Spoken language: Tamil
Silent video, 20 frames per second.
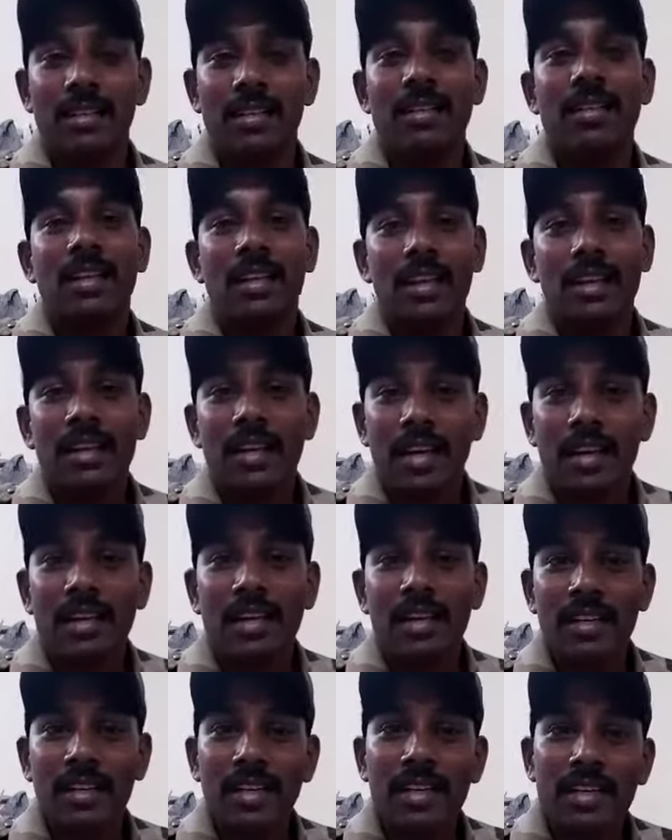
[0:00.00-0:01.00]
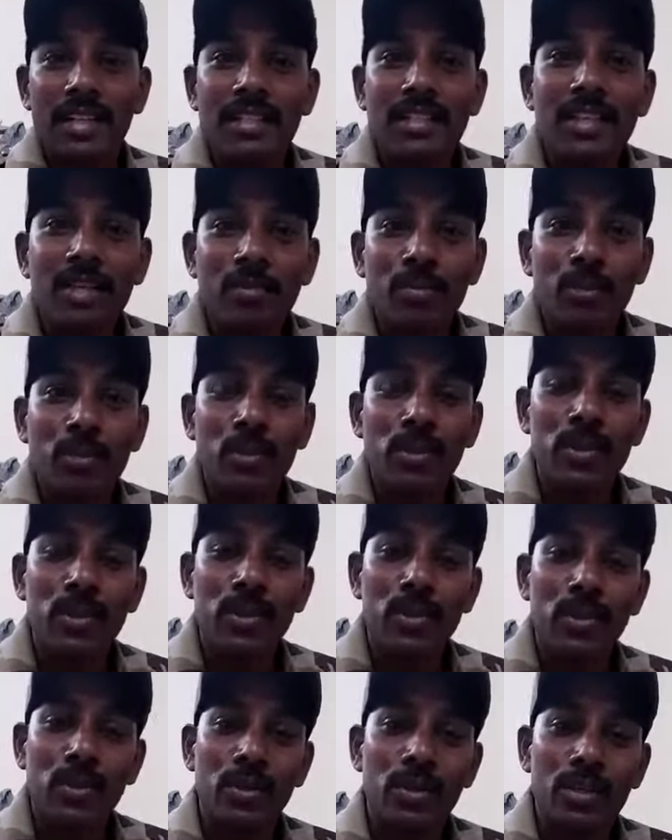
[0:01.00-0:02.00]
இதெல்லாம் நாட்டுக்கு என்ன சார்
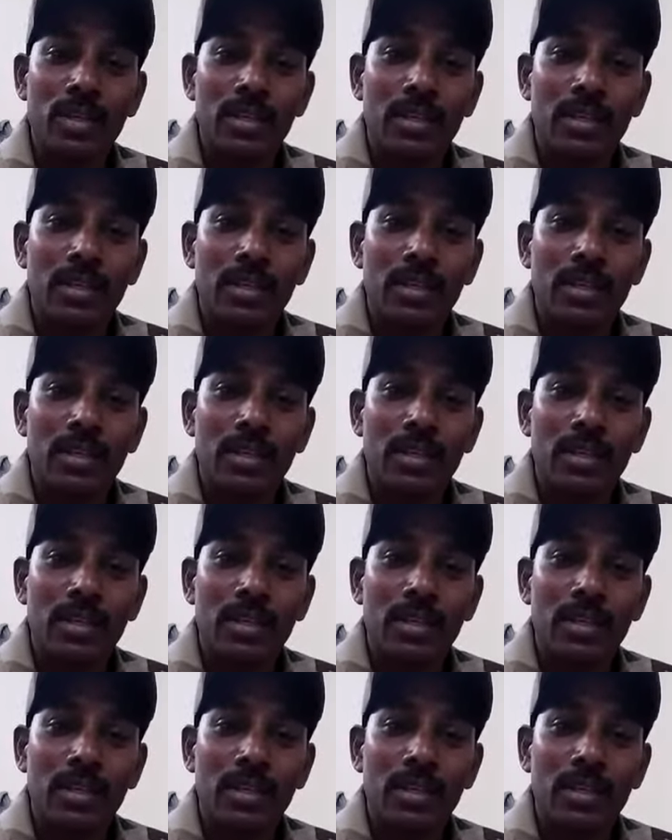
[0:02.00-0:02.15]
பிரயோஜனம்